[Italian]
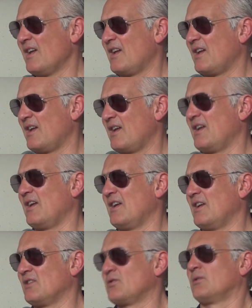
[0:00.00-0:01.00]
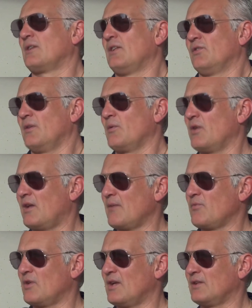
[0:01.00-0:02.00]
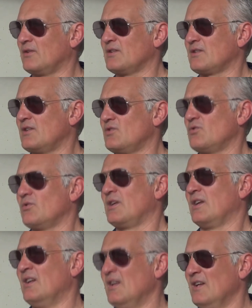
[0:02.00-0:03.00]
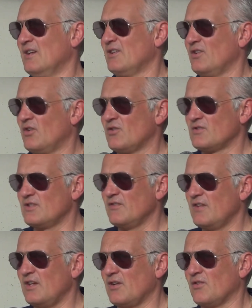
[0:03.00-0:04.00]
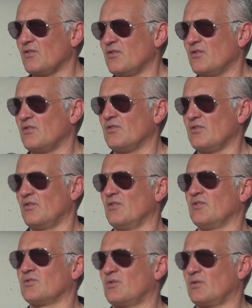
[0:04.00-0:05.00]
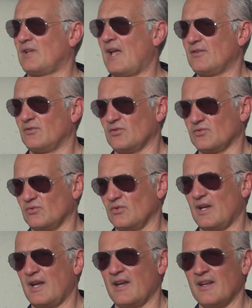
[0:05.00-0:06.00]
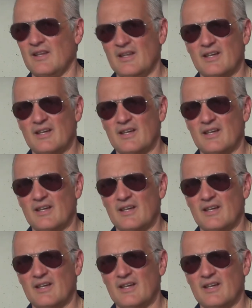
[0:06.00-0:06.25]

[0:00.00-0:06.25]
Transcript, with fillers: E soltanto che il campionato, le stagioni non si vincono soltanto sulle,